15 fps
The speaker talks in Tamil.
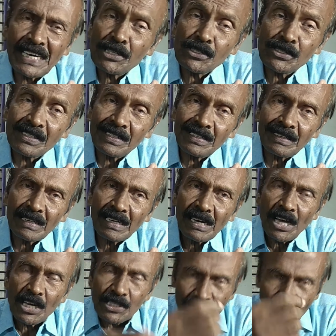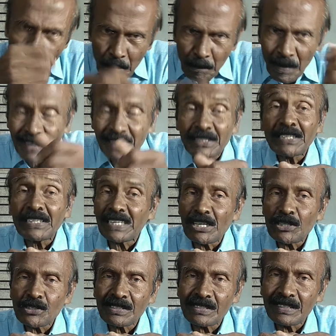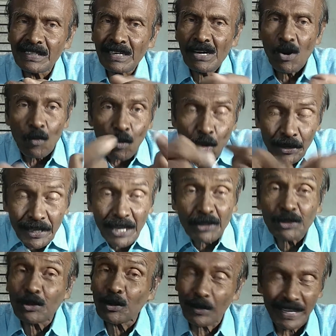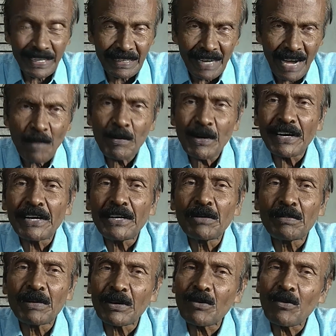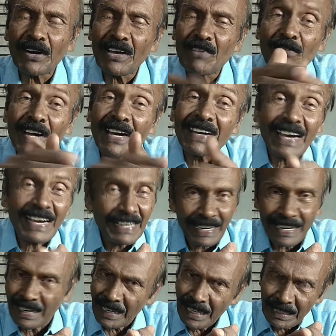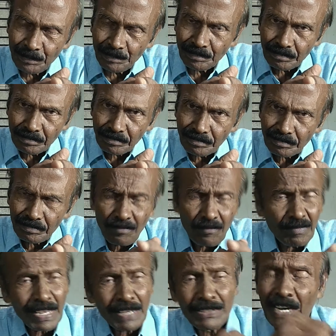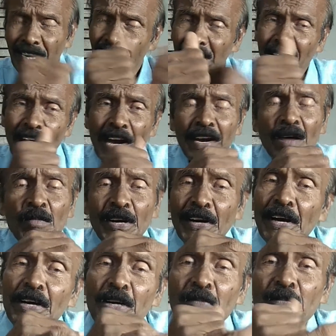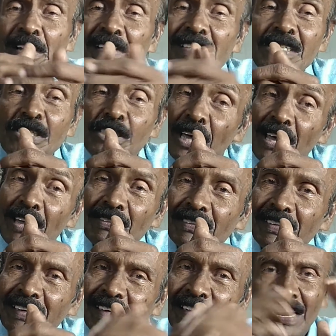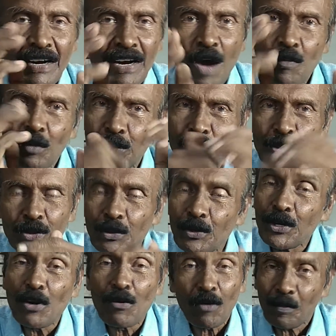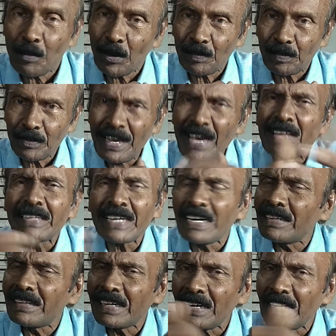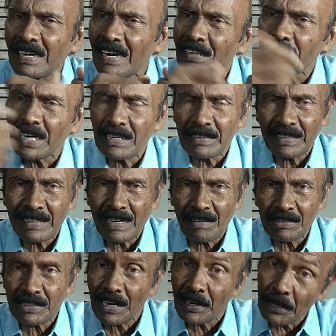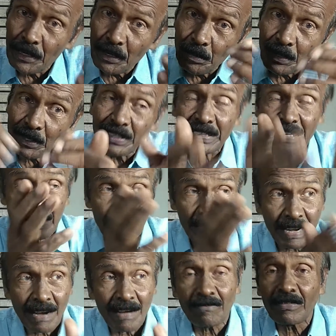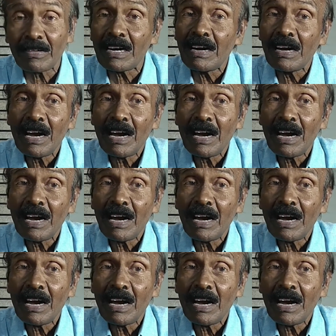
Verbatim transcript: டேஸ்ட்டு சாப்பாட்டு டேஸ்ட்டு ஒரே துறை அப்போ ரெண்டு பேரும் ஒரே ஃப்ரெண்ட் ஆயிடுறாங்க சரி நம்ம ரெண்டு பேரும் சேர்ந்து நாம் ஒரு ஸ்டுடியோ வைப்போம் ஏன் தனித்தனி ஏன்னா தனித்தனியாக வச்சா ரெண்டு பேரும் தனியாக